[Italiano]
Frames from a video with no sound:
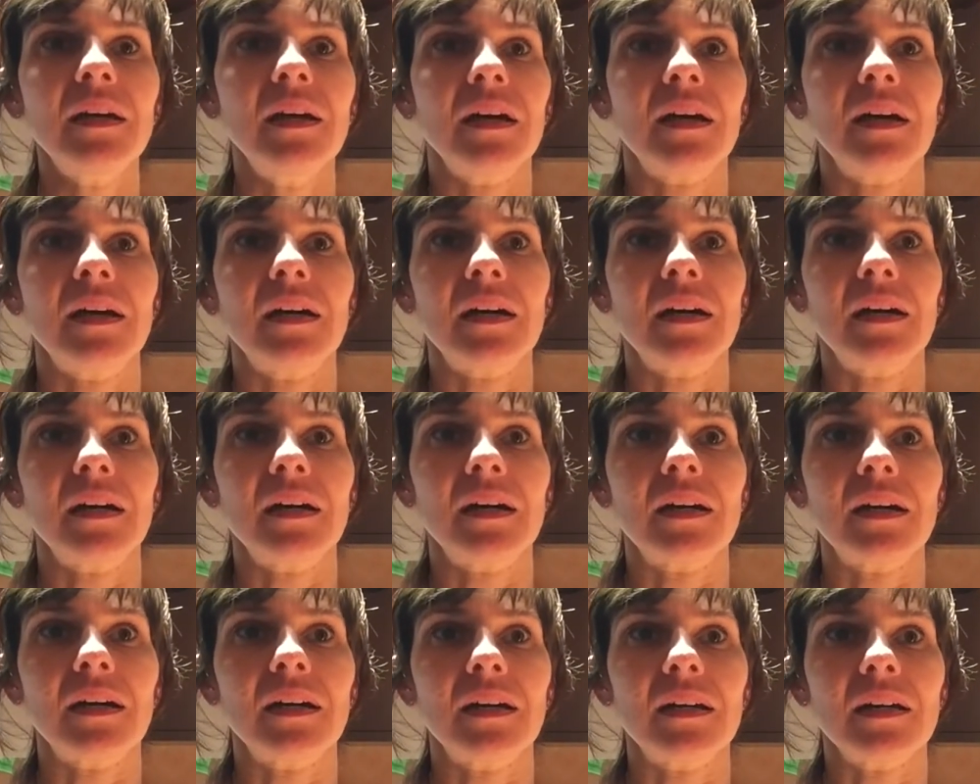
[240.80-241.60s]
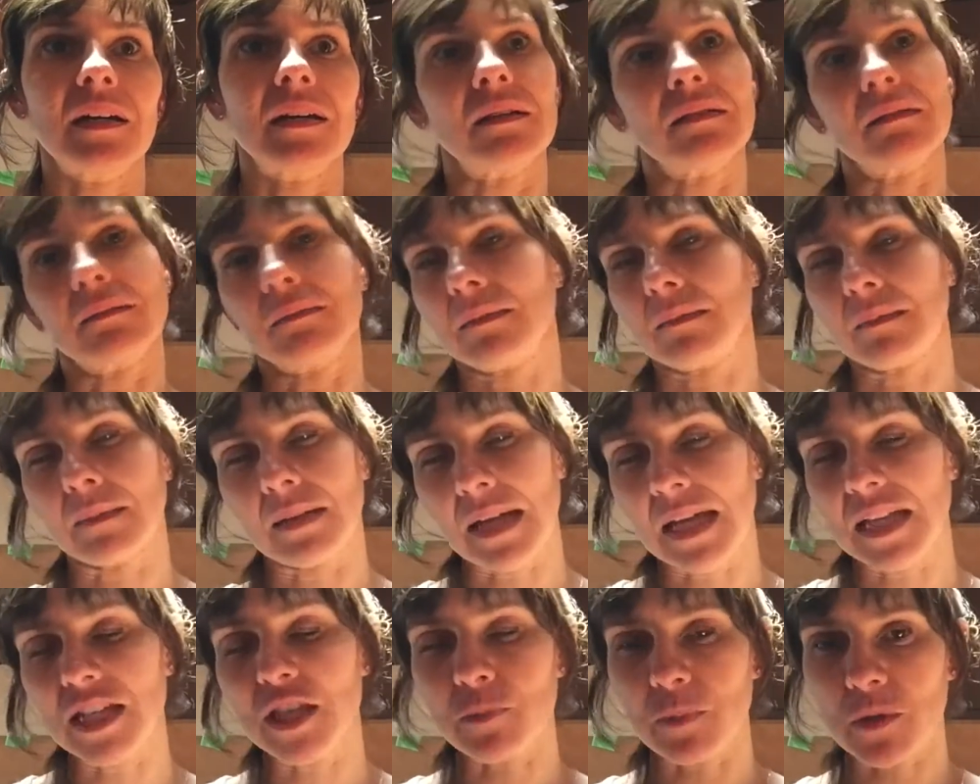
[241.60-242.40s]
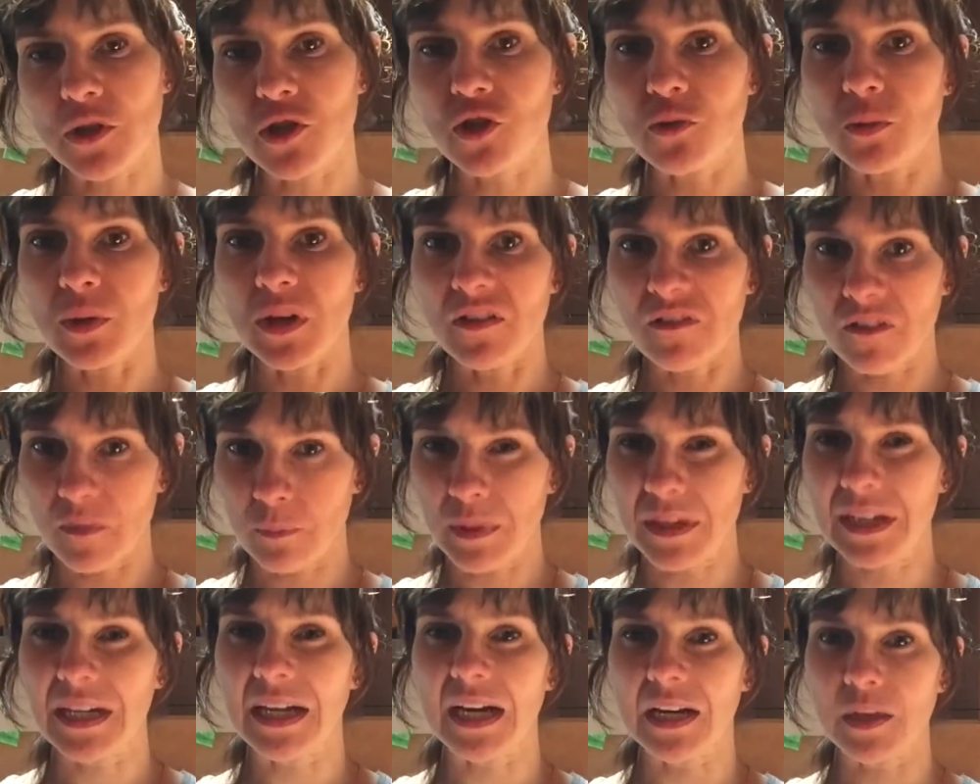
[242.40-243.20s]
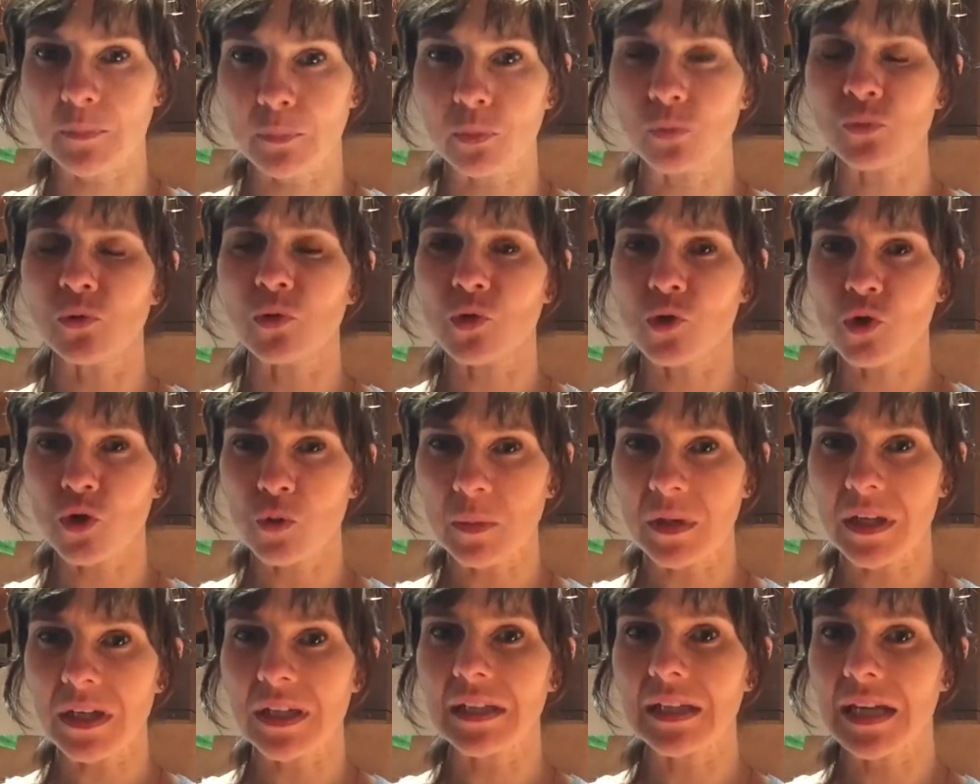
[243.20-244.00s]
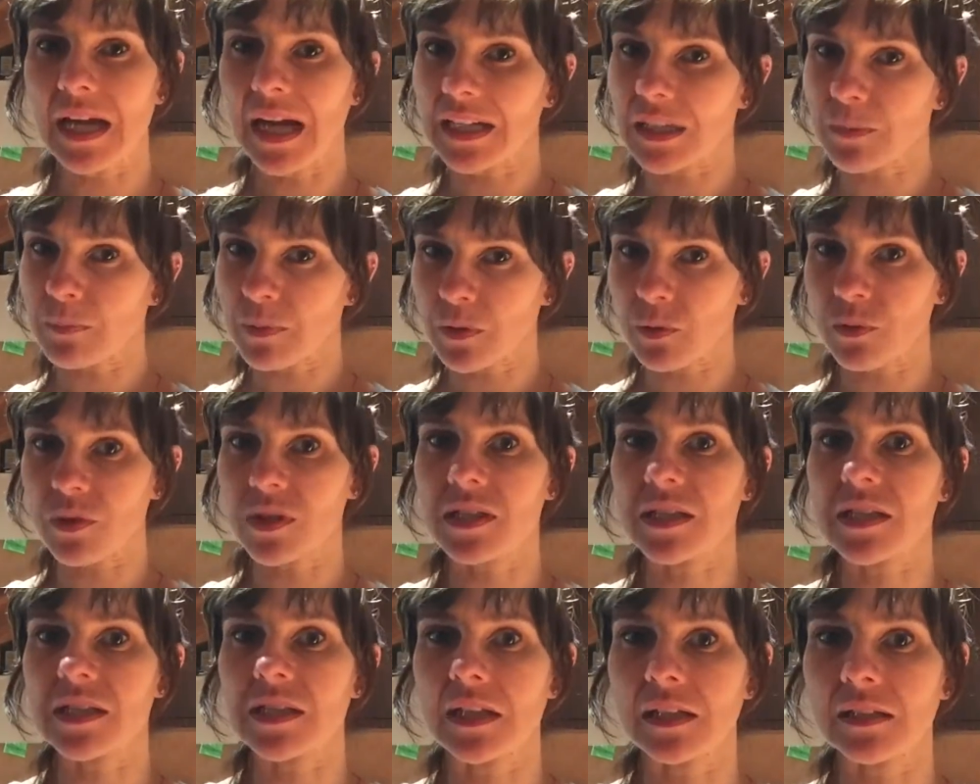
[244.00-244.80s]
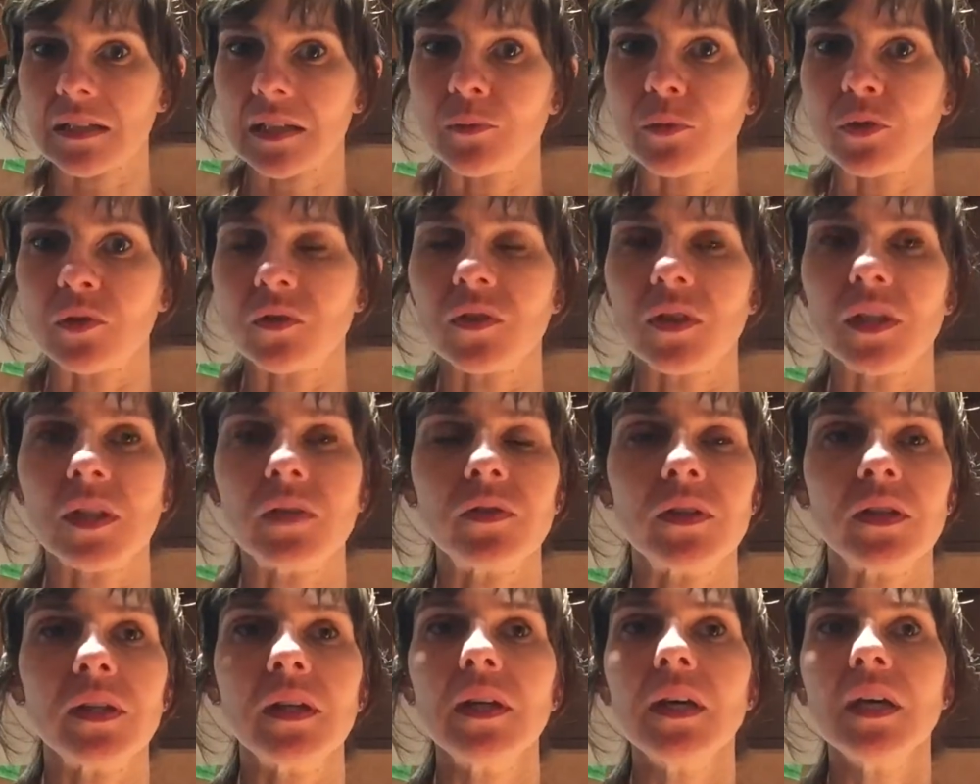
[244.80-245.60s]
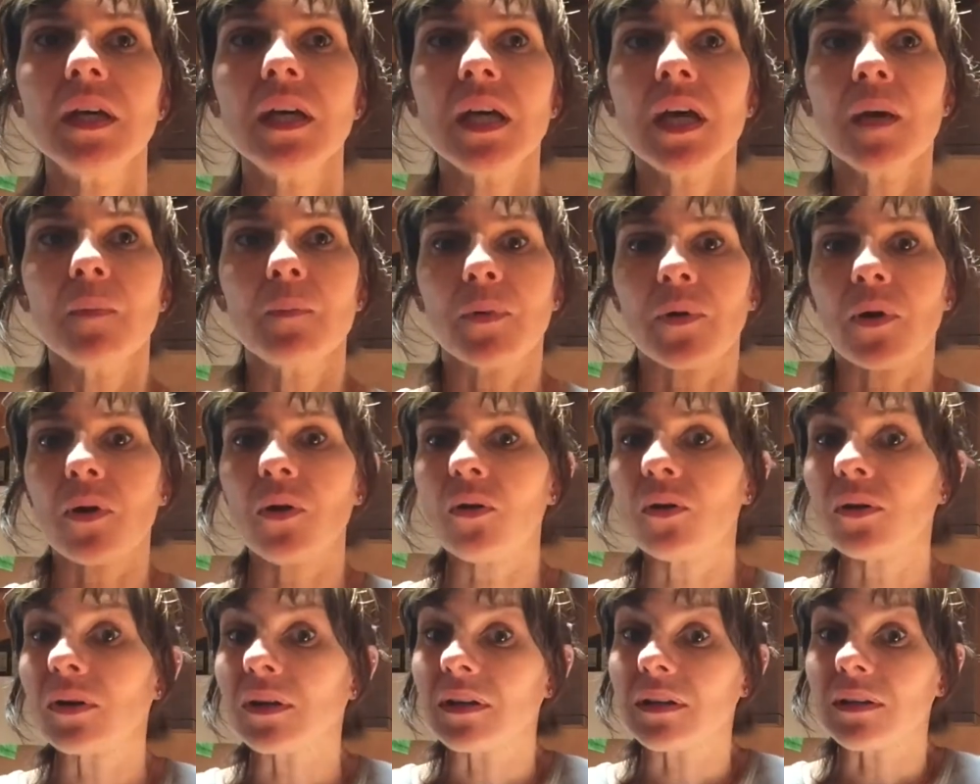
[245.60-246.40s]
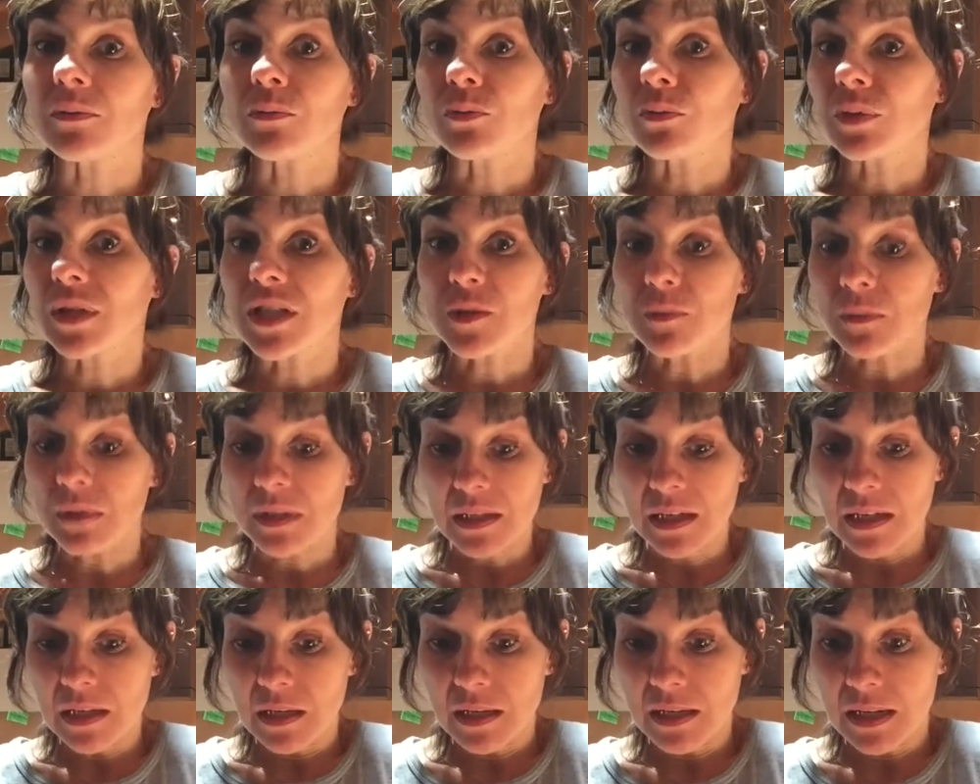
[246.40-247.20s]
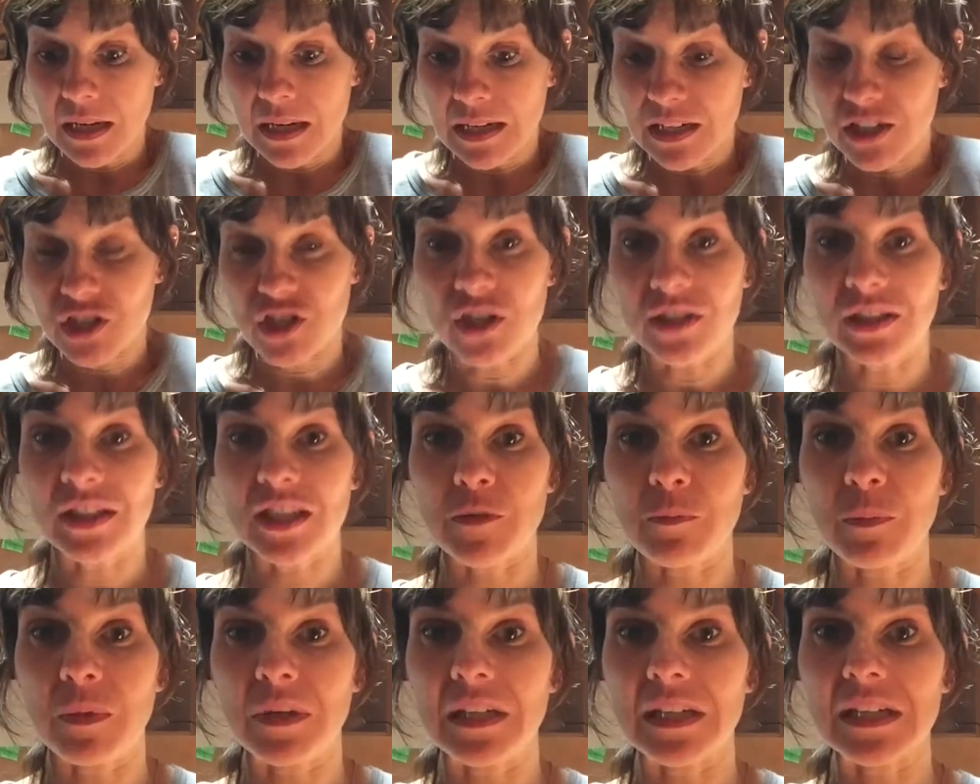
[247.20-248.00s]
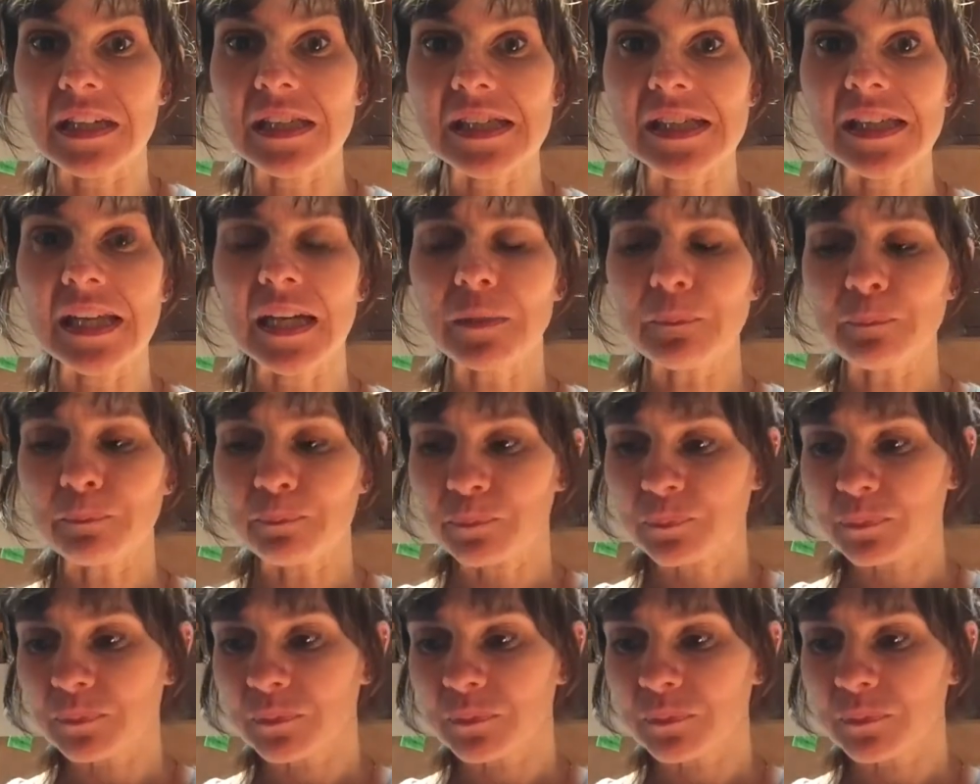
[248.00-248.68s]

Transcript: eh, lei spesso me li fa applicare appunto sui meridiani per questi stati emotivi, però mm, la recente esperienza,